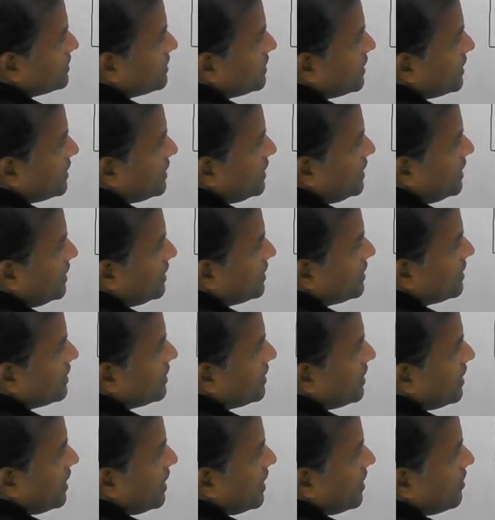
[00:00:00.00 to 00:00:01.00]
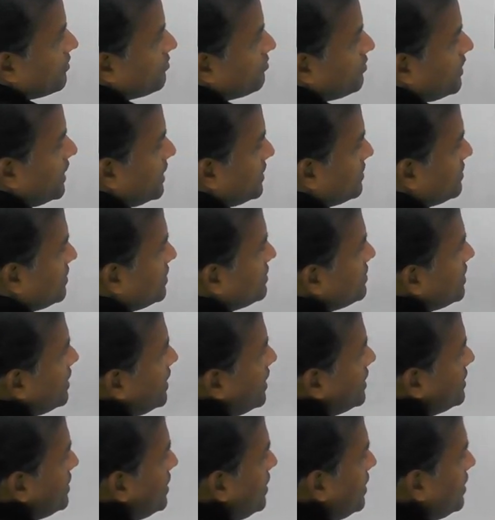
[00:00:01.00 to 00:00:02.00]
से देखिए प्लस से
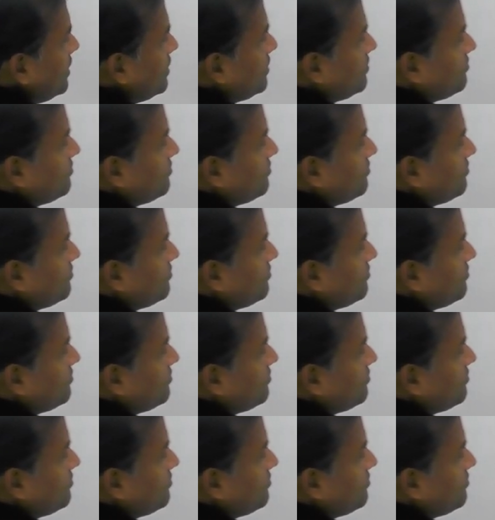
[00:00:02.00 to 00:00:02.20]
चला था